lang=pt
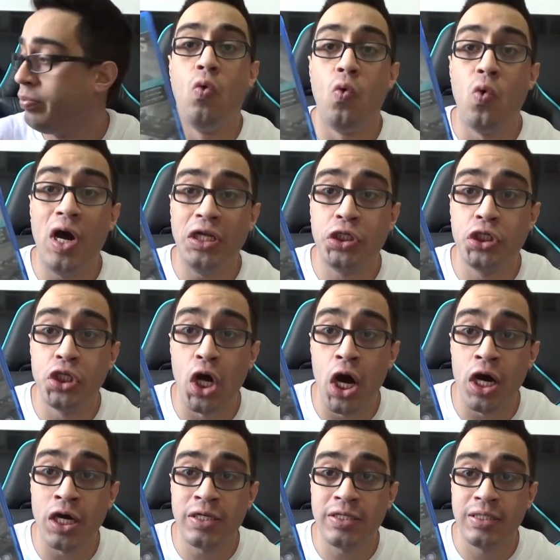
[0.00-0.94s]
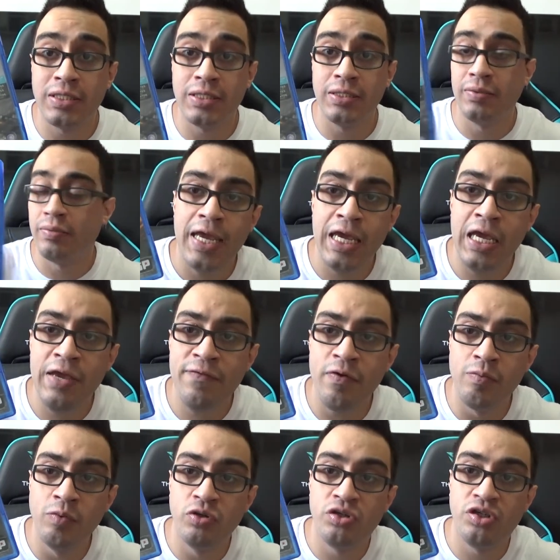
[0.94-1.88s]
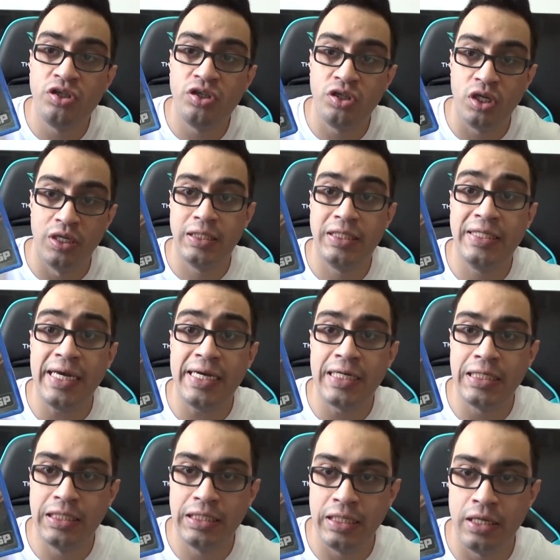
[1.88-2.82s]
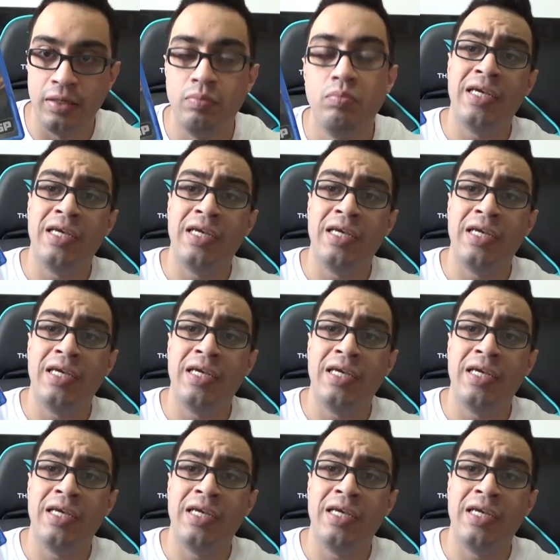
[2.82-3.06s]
Watch Dogs, Infamous Second Son.